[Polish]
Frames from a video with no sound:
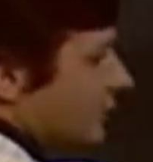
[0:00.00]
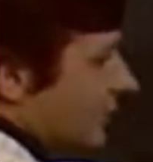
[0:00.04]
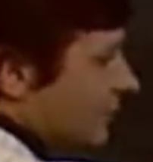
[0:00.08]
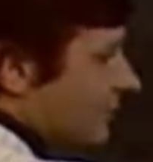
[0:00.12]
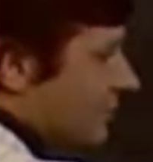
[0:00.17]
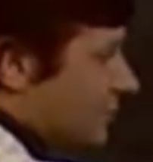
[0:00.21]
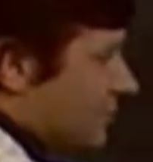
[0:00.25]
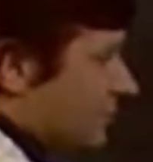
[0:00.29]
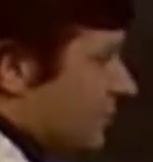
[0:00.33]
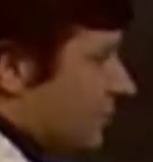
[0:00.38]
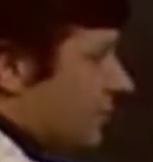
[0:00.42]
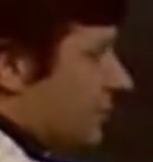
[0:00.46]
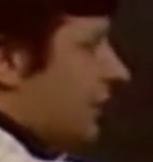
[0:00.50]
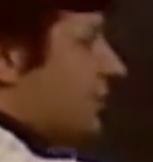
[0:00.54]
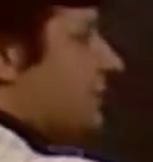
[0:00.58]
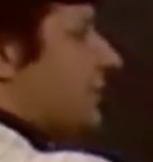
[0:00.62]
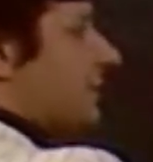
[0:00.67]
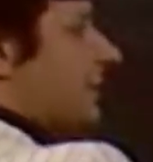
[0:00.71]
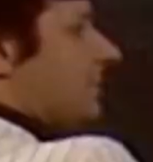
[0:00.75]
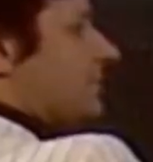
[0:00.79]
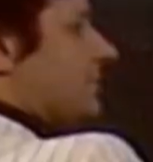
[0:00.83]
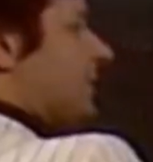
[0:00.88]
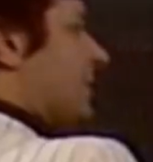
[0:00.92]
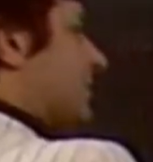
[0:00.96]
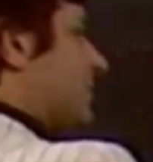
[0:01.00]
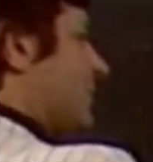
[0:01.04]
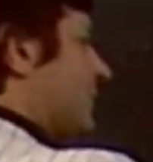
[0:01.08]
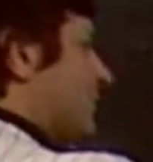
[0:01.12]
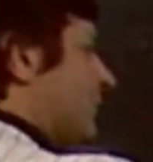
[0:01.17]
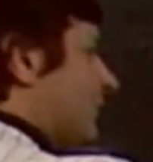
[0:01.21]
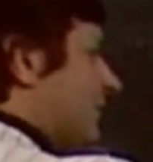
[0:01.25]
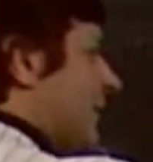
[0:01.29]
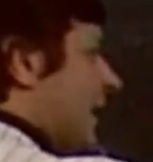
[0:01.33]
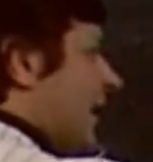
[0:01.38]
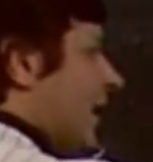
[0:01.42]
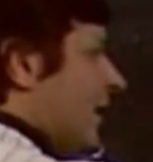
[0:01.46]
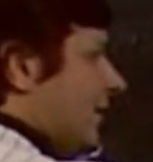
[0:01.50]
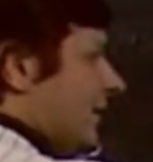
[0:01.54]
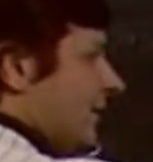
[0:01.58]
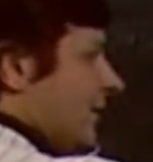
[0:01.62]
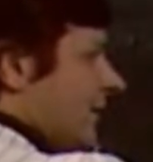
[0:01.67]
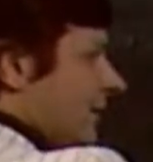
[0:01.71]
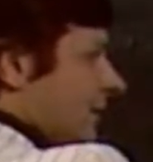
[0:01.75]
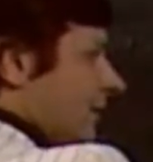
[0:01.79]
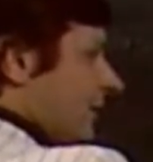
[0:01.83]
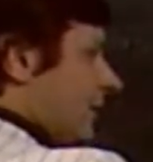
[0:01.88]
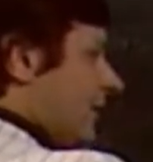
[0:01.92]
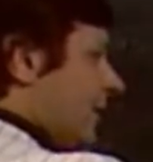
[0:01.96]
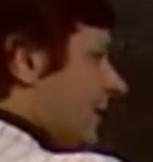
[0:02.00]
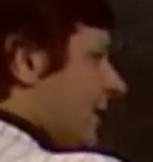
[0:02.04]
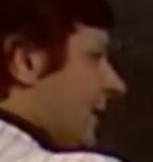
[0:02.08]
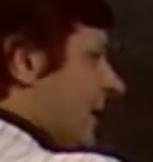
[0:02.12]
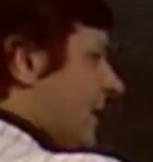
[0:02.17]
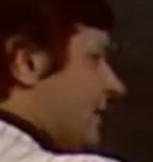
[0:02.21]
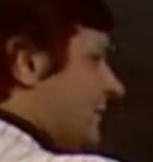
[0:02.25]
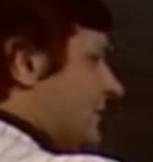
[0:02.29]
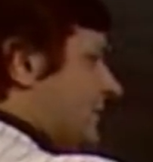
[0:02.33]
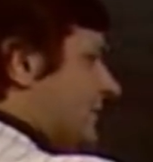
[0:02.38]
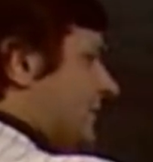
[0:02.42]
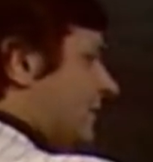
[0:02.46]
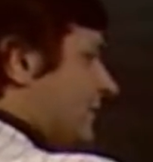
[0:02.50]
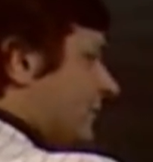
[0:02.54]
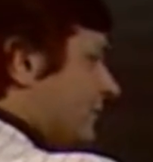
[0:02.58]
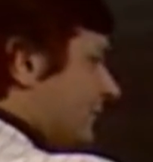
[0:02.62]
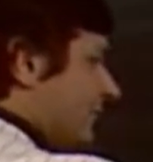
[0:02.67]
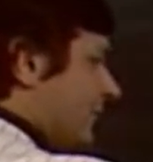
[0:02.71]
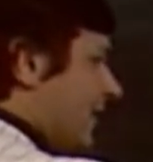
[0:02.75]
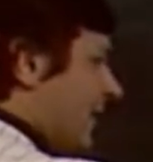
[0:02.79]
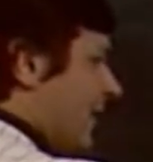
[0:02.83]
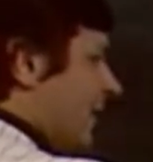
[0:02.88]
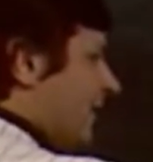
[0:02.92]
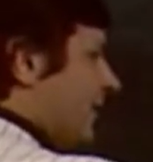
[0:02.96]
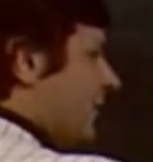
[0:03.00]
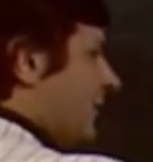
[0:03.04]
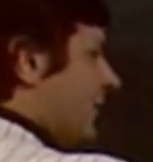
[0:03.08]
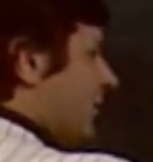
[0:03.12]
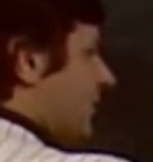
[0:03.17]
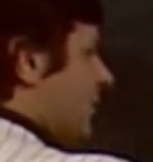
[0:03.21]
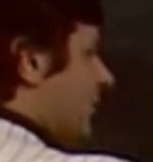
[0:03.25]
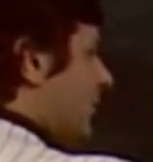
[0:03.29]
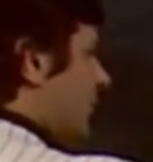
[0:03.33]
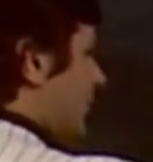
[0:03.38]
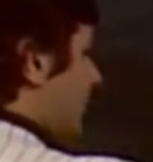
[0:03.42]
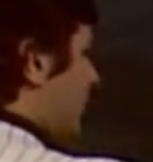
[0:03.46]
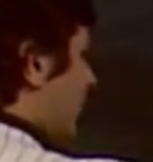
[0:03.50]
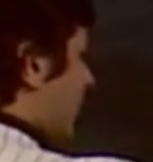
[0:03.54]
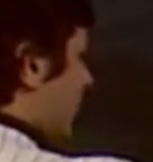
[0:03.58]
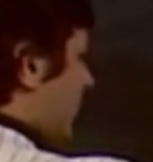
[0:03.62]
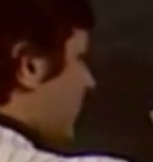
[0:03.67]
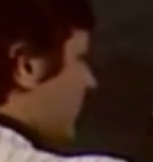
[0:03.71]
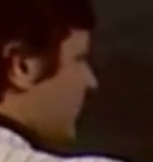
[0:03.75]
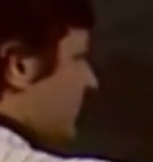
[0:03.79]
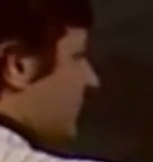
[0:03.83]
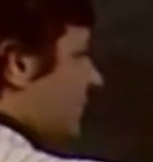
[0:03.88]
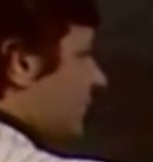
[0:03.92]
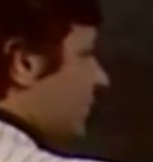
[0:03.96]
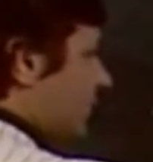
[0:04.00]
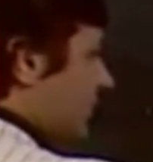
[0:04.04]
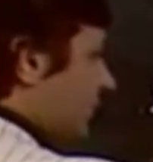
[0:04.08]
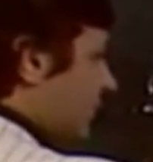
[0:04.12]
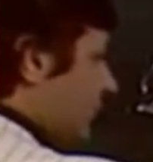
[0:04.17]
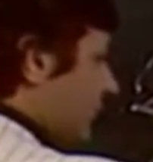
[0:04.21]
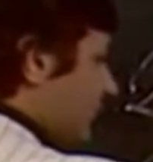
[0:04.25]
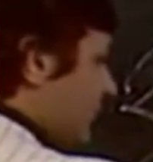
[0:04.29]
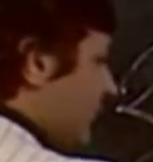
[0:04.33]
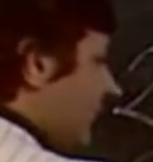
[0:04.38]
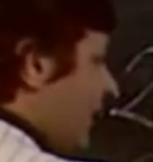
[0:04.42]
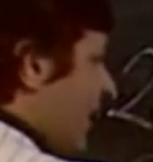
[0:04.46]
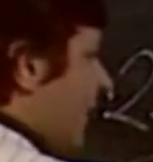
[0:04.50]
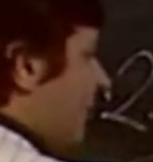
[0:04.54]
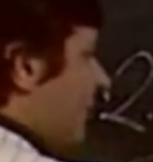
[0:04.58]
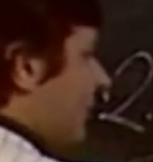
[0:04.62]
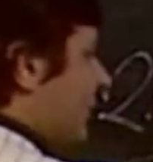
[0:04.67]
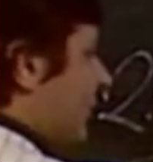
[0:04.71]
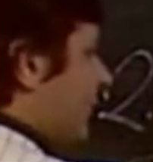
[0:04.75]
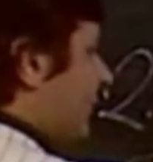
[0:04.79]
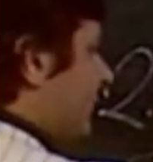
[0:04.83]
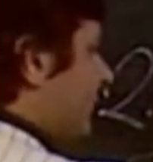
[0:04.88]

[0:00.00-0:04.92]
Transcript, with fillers: Ewentualnie możemy to inaczej napisać 2 razy 2 plus 2,